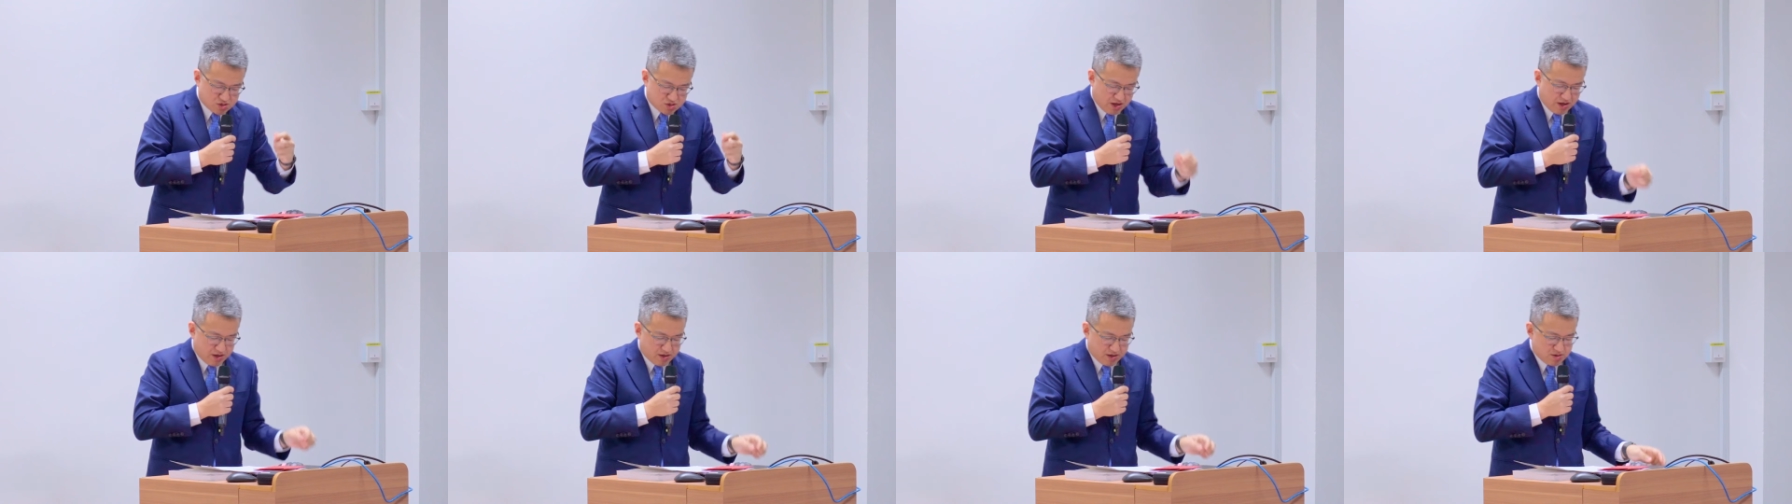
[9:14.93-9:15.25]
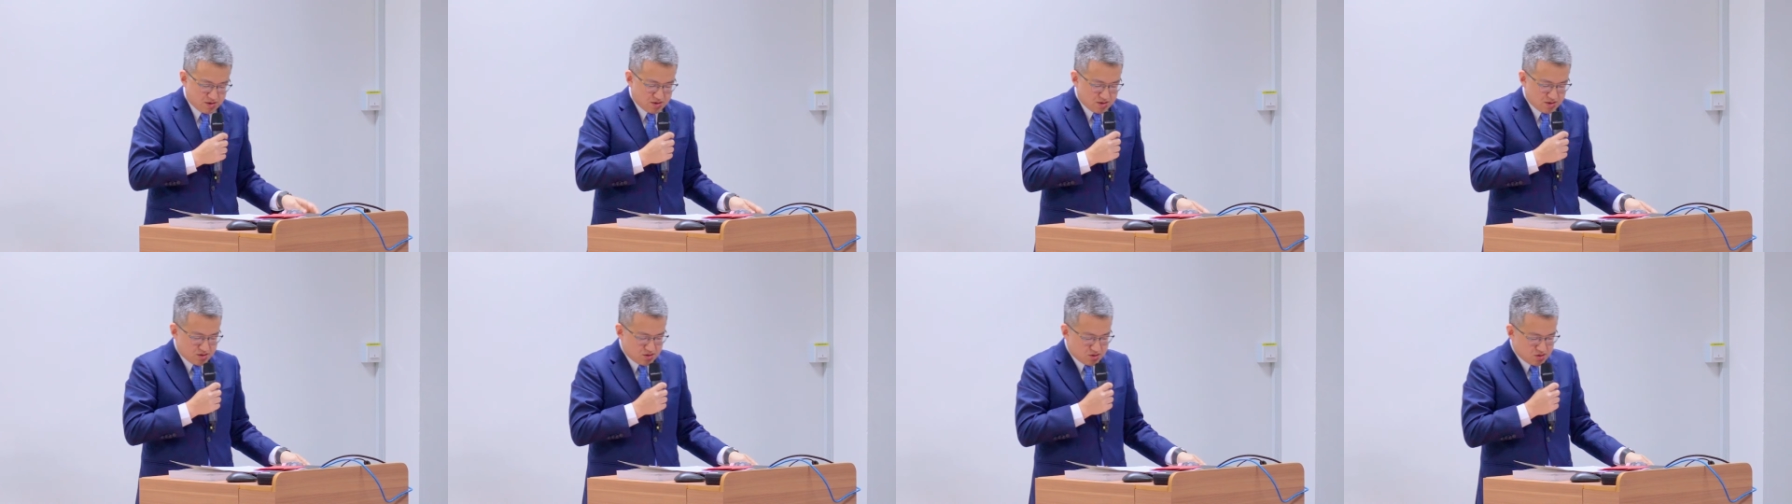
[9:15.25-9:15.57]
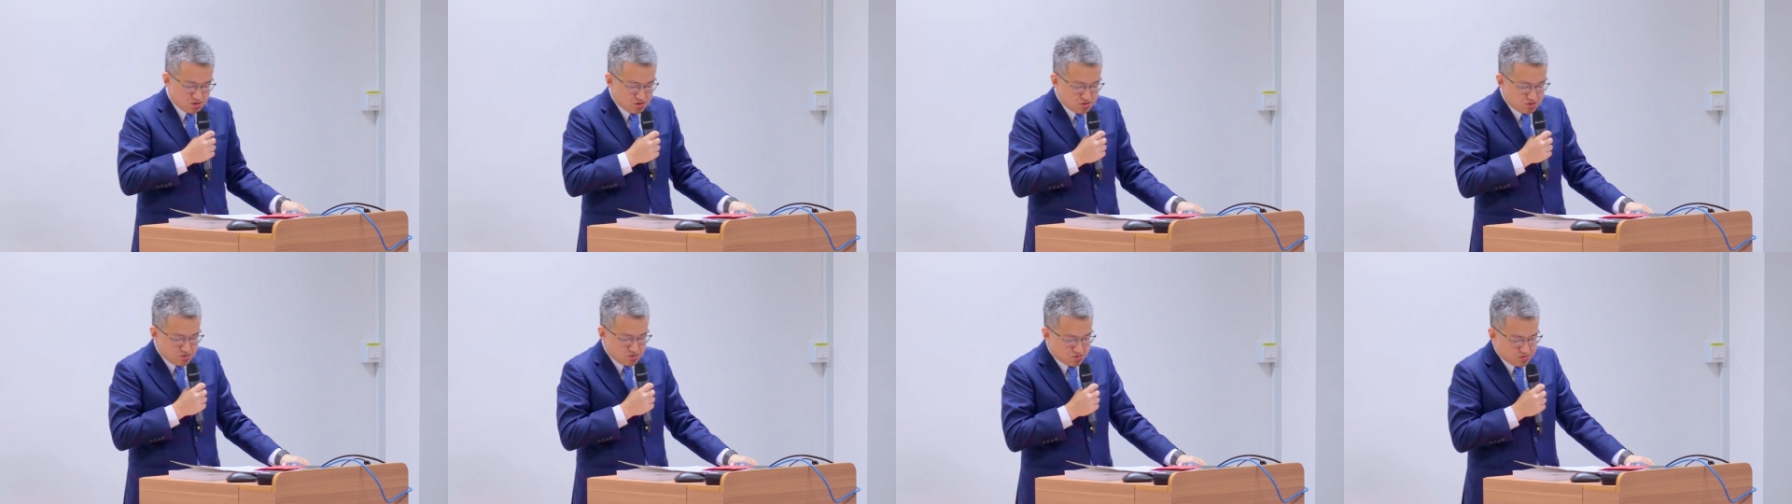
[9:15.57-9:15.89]
代
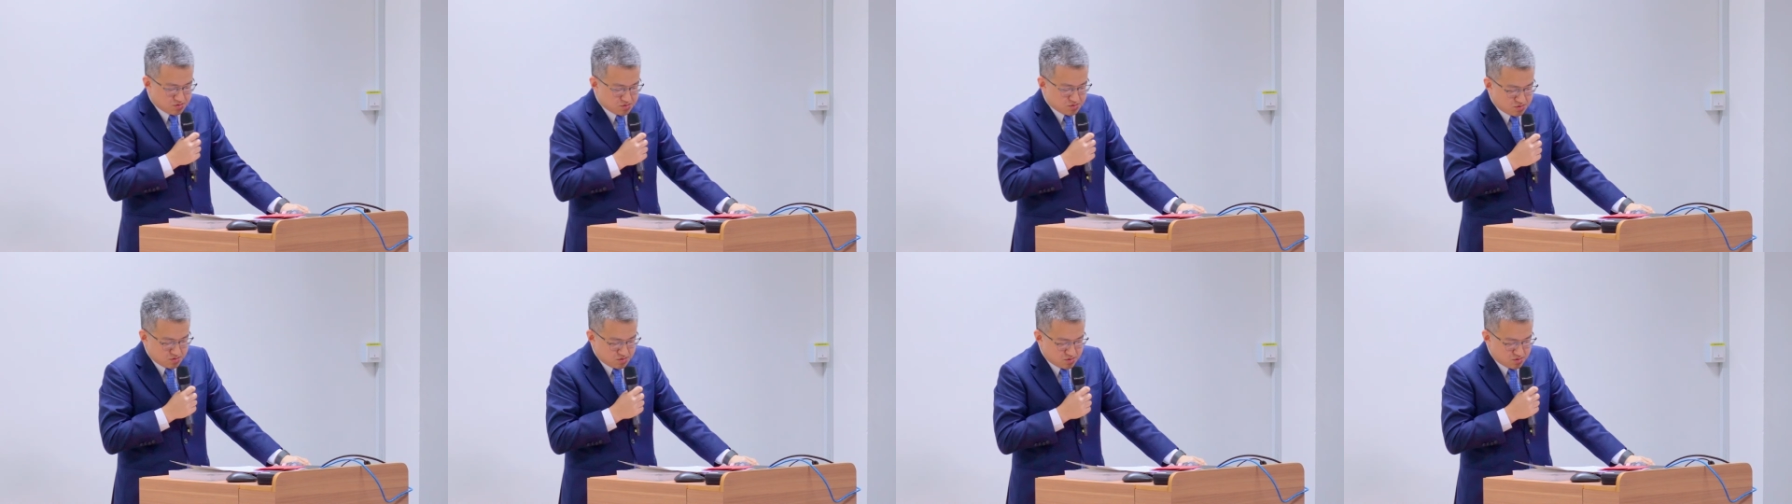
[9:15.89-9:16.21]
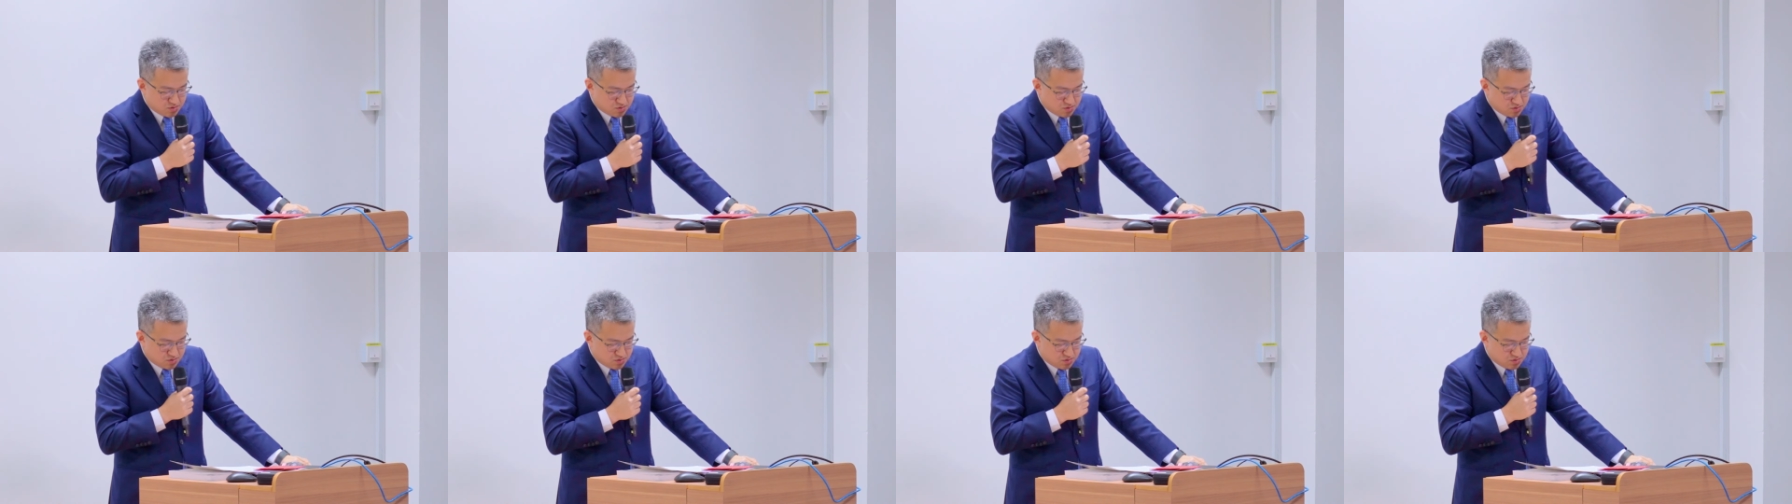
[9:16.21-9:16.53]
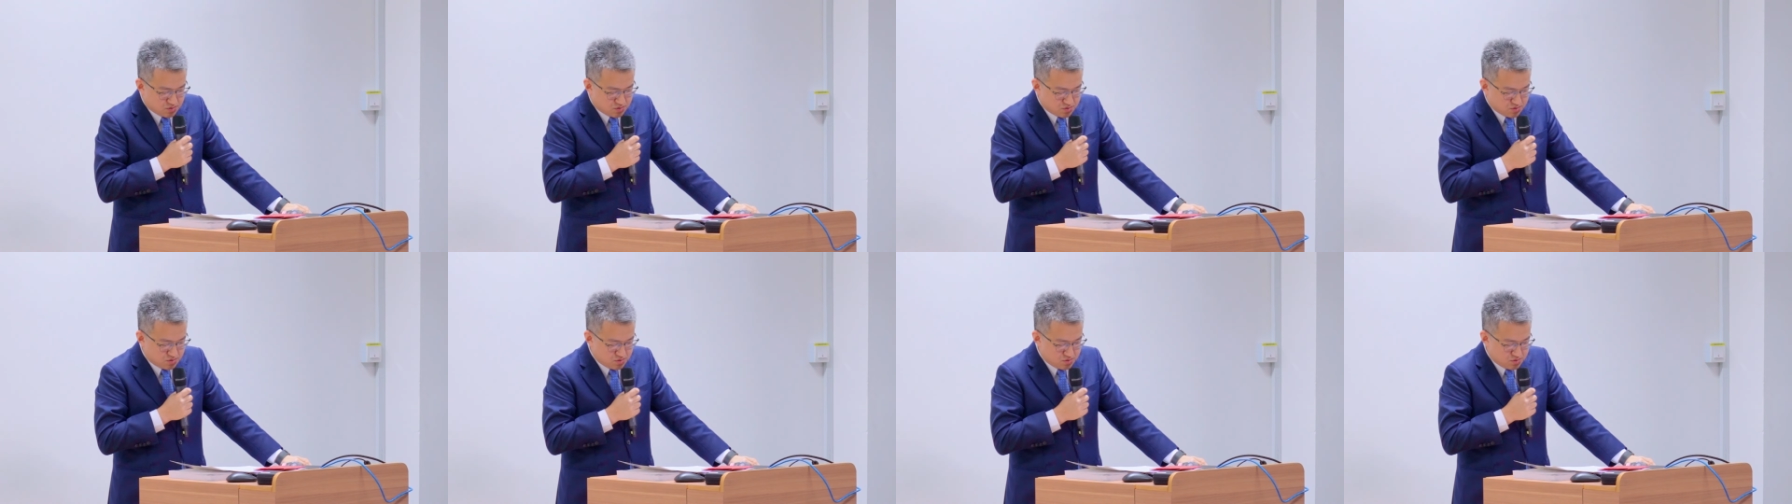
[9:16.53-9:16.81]
是有有